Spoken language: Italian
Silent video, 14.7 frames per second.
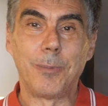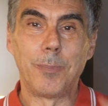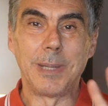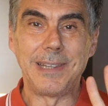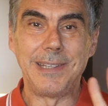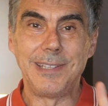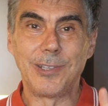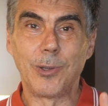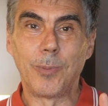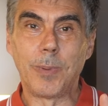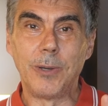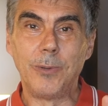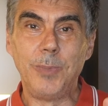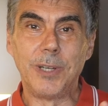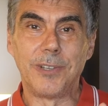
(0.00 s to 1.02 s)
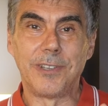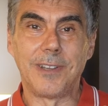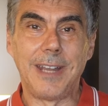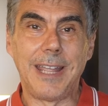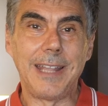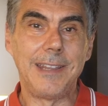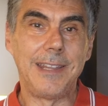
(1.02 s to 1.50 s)
un battiscopo luminoso
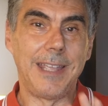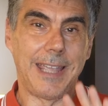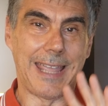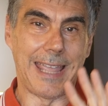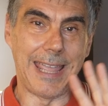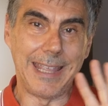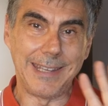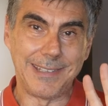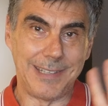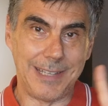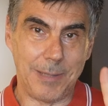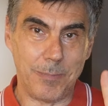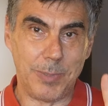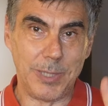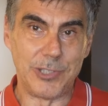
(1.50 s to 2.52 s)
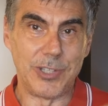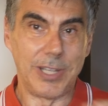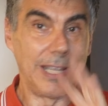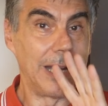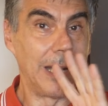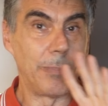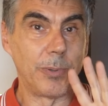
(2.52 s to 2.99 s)
LED è semplice,
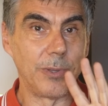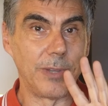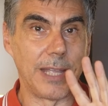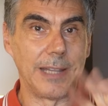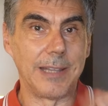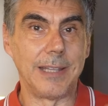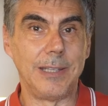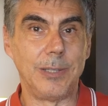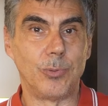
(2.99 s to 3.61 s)
e alla portata di